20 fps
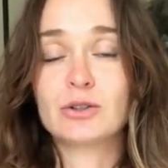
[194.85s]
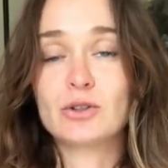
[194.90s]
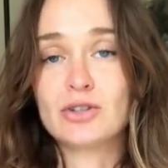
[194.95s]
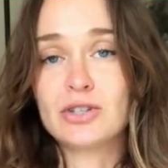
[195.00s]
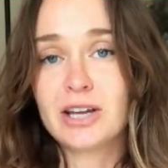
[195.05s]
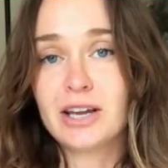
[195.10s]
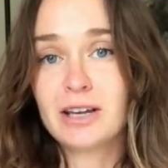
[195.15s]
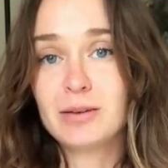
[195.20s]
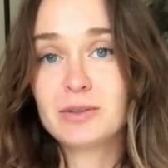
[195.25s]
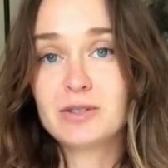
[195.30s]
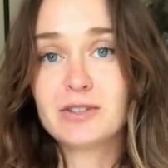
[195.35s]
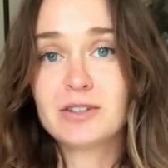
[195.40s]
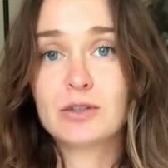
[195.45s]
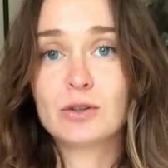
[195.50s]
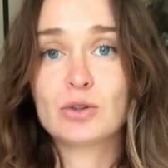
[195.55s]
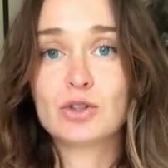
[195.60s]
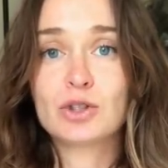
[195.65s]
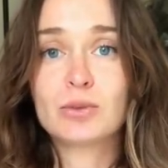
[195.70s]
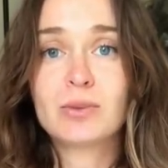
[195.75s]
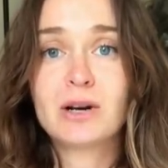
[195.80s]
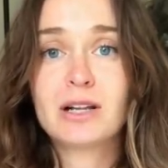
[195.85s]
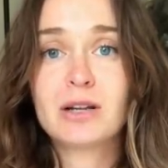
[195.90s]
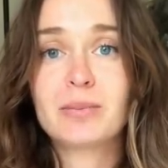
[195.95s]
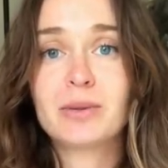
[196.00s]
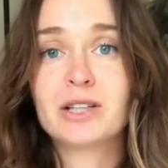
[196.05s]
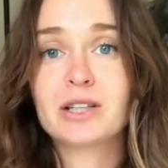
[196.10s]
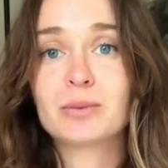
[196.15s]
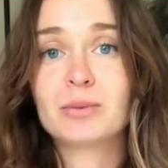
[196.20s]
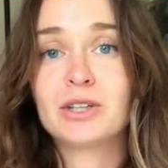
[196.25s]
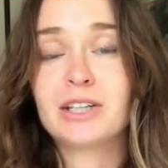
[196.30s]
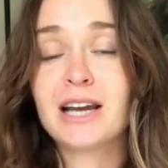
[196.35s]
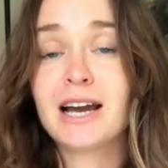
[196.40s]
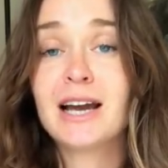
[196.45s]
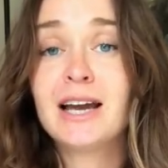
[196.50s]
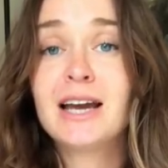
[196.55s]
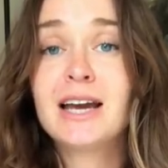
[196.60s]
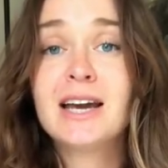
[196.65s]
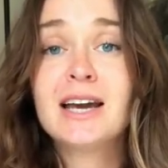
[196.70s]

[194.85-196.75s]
То есть я ем действительно очень мало, поэтому я